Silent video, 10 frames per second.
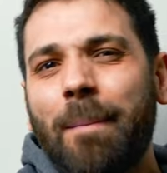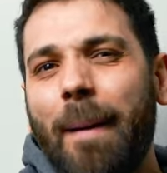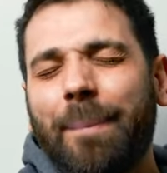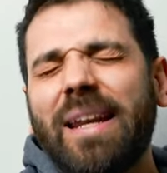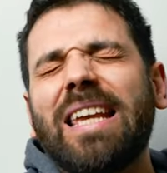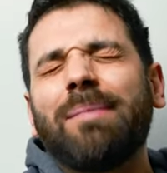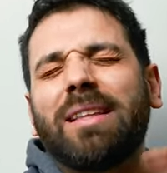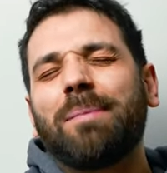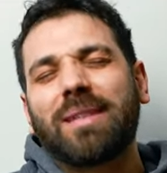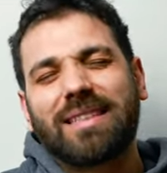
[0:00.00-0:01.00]
Ma
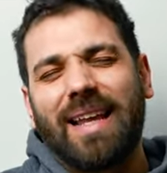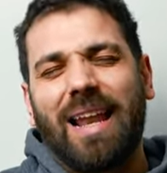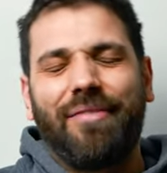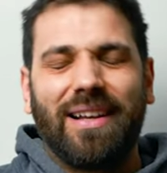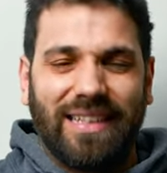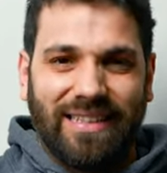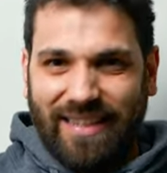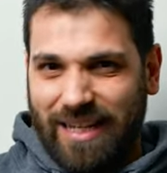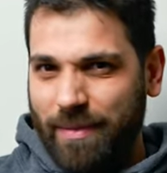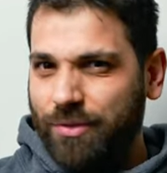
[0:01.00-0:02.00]
prima di passare alla fase di
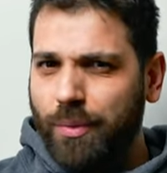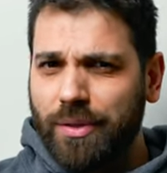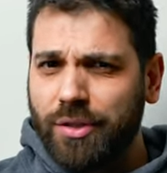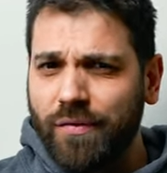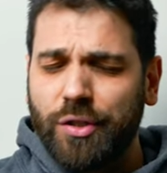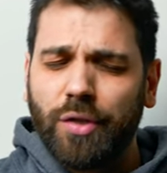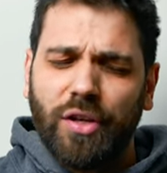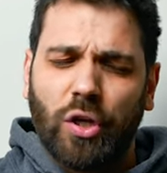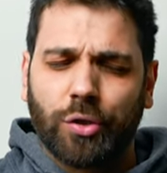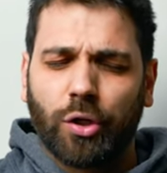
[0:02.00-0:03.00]
intrattenimento di questo video,
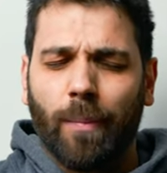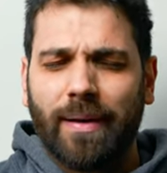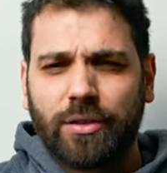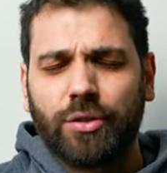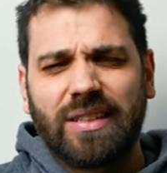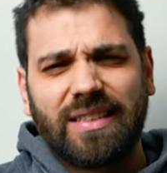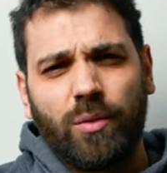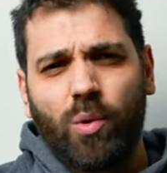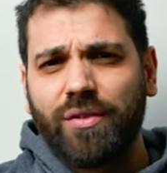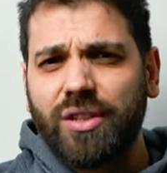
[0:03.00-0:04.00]
vi ricordo come al solito se
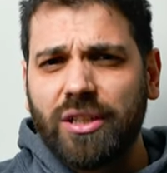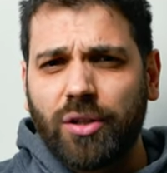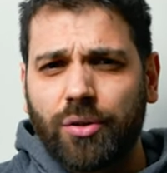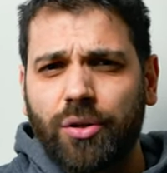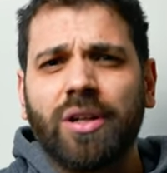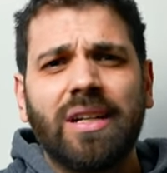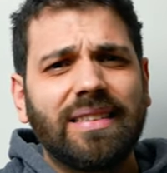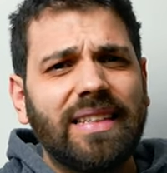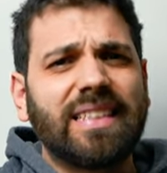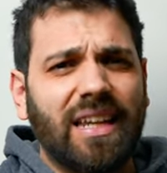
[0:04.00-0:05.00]
siete nuovo di ritorno,
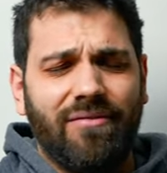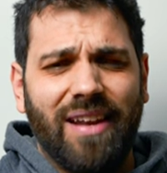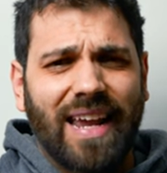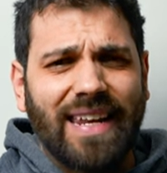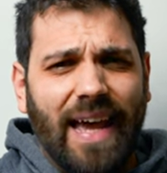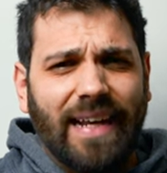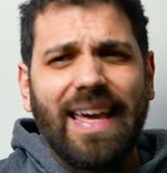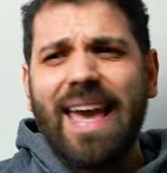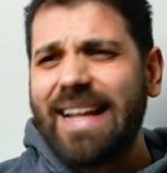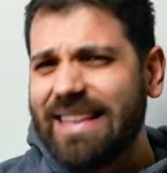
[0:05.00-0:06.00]
di iscrivervi al
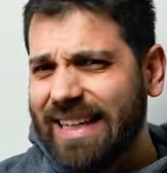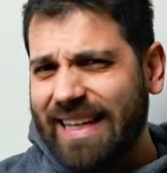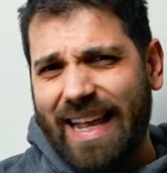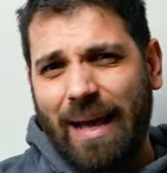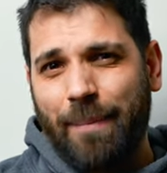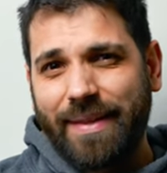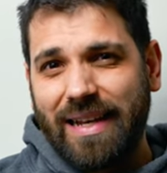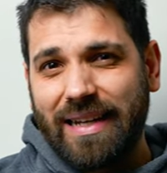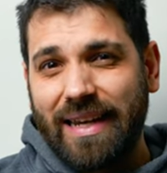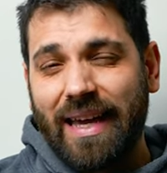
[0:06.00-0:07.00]
canale e di cliccare la
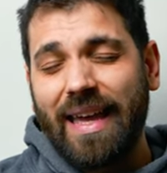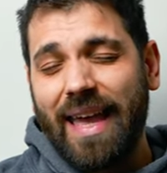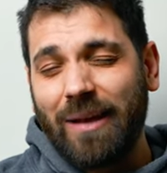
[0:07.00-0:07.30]
campanellina.